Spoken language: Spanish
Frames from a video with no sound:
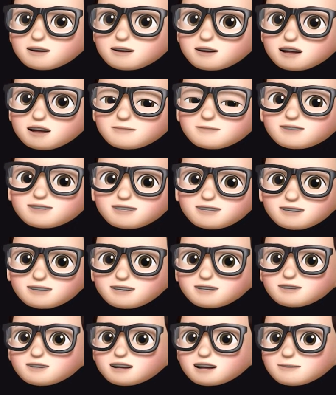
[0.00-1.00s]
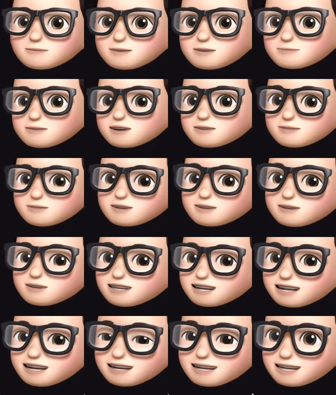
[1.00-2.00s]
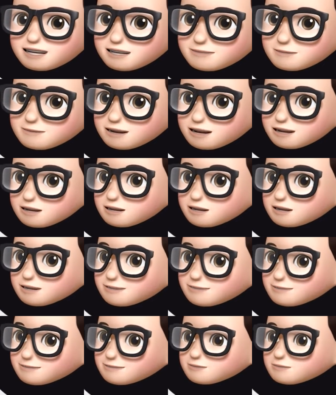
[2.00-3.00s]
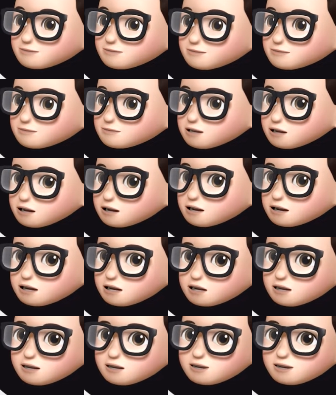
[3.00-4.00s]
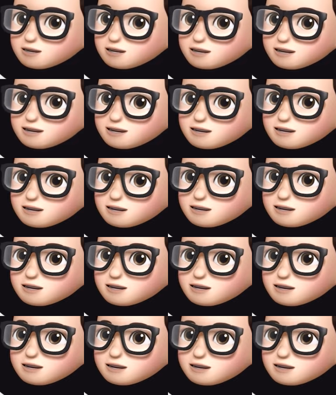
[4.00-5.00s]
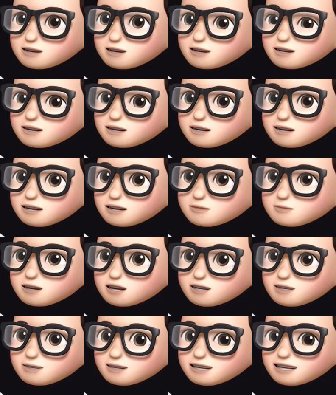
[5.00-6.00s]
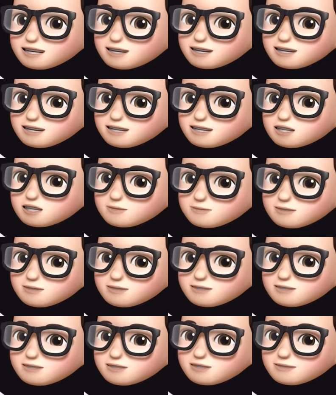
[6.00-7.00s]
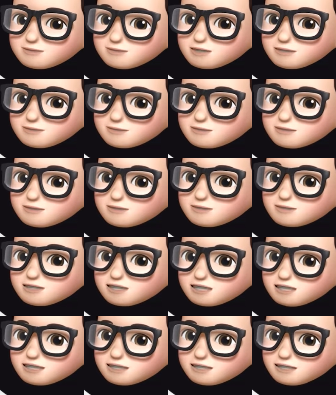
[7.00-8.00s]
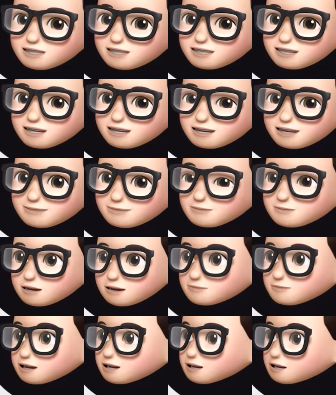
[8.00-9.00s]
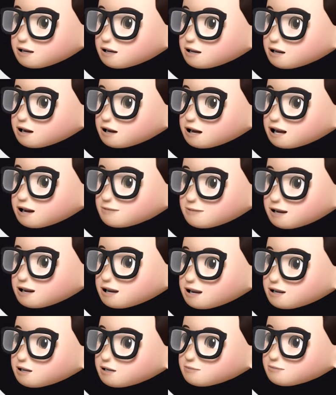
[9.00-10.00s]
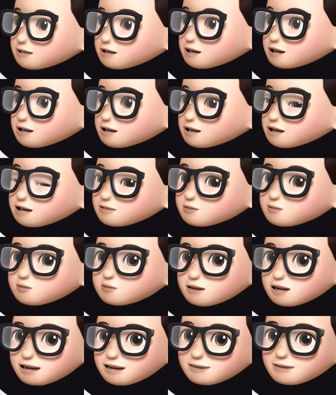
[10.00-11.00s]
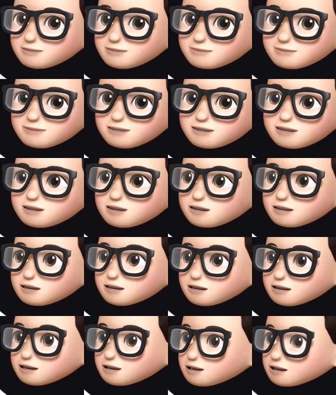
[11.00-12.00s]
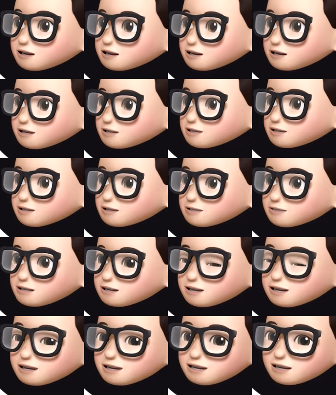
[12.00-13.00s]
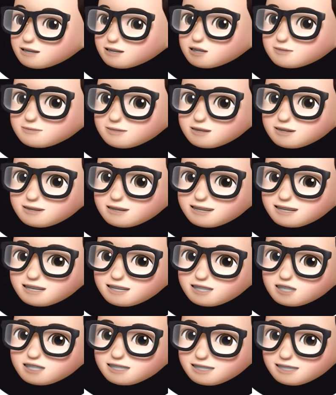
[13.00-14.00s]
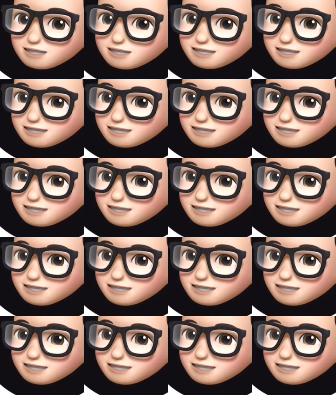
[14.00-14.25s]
Y vamos a seleccionar la primera opción. En esta parte nos dice algunas sugerencias de cómo nosotros podemos instalar Maven. En mi caso voy a ir aquí a Download, la esquina superior derecha, y